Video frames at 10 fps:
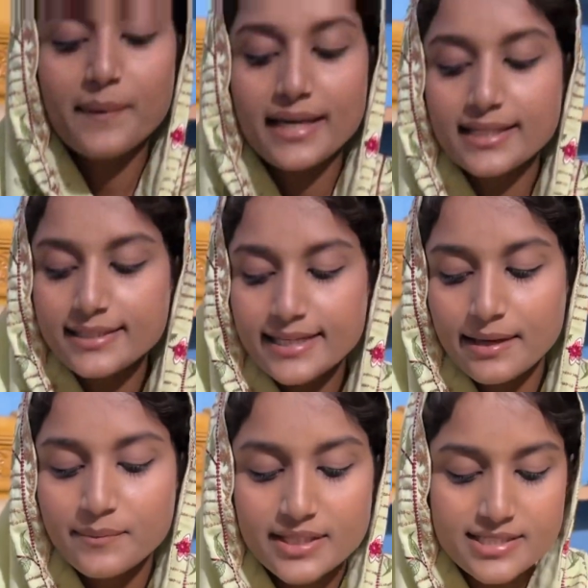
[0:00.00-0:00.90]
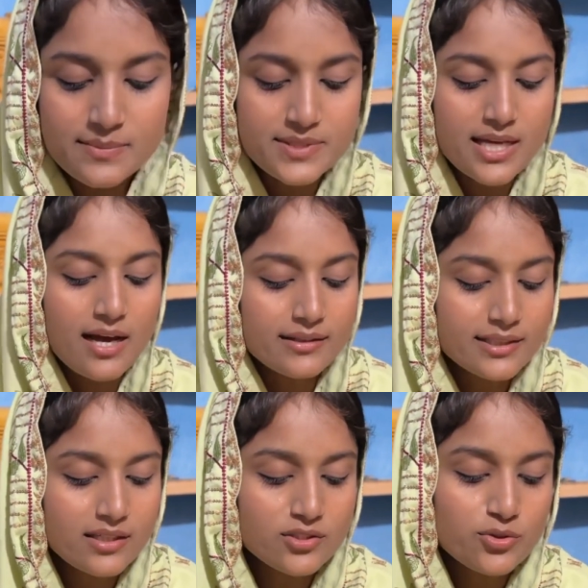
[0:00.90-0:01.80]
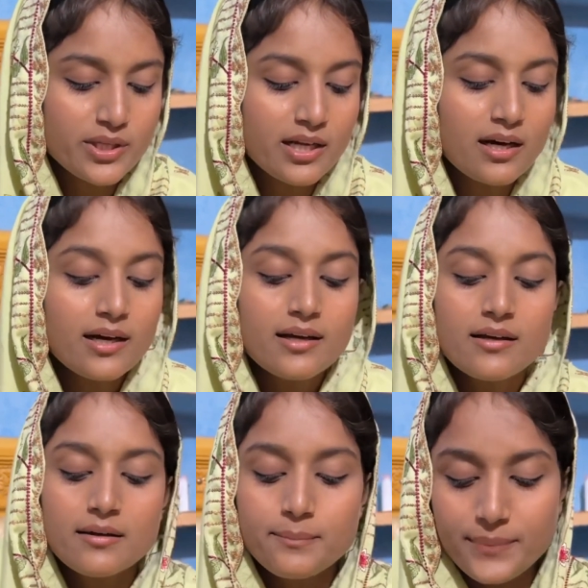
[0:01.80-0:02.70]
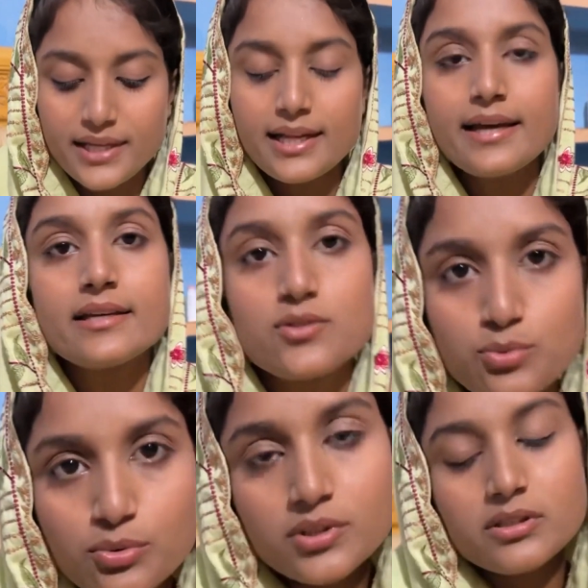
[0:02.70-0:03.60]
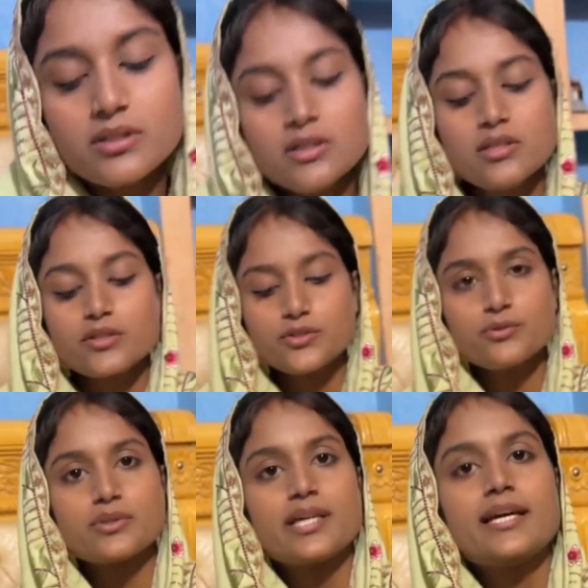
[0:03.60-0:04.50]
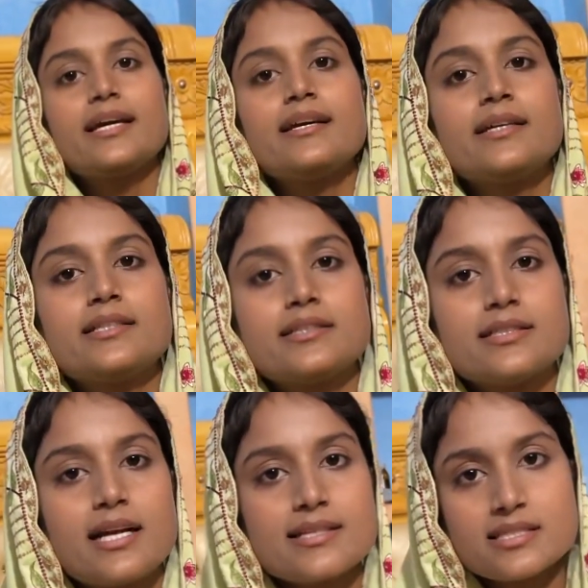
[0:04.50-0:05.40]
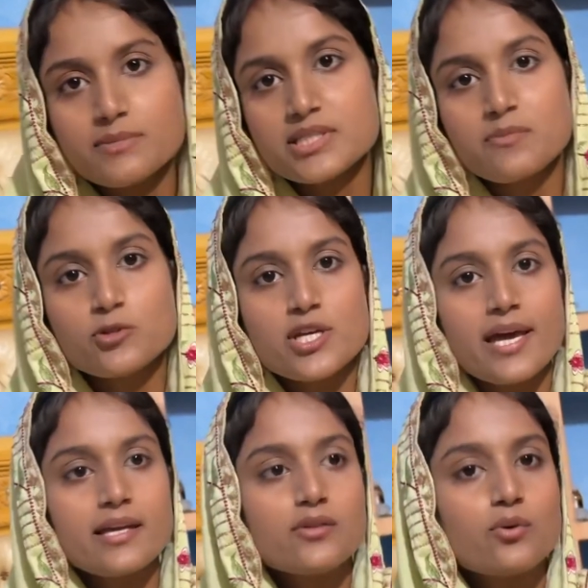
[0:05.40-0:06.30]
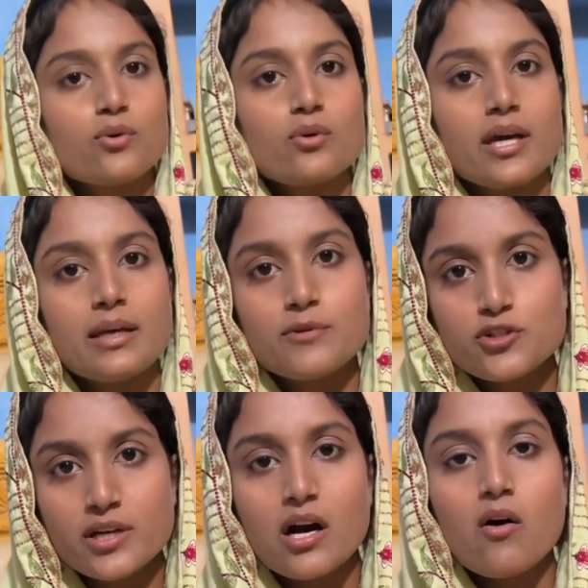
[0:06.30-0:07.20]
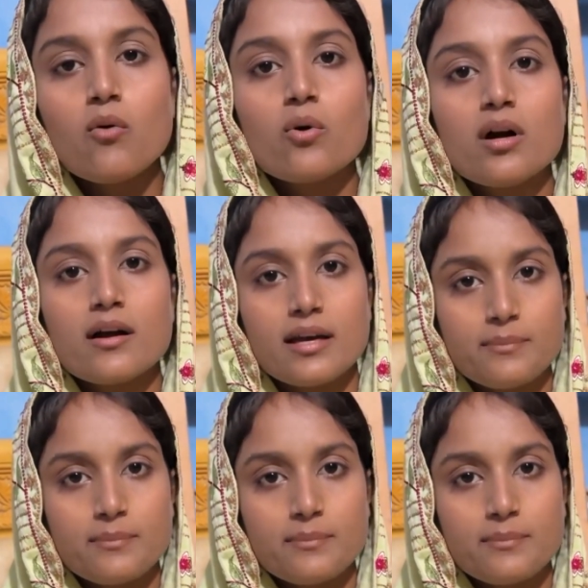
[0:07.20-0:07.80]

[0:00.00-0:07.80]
पहले लिया है मैंने सबसे हानिया का जो है ना पहला एक सूट क्योंकि रास्ते में जब वो जाएगी तो कहीं पे जो है गाँव होगा कहीं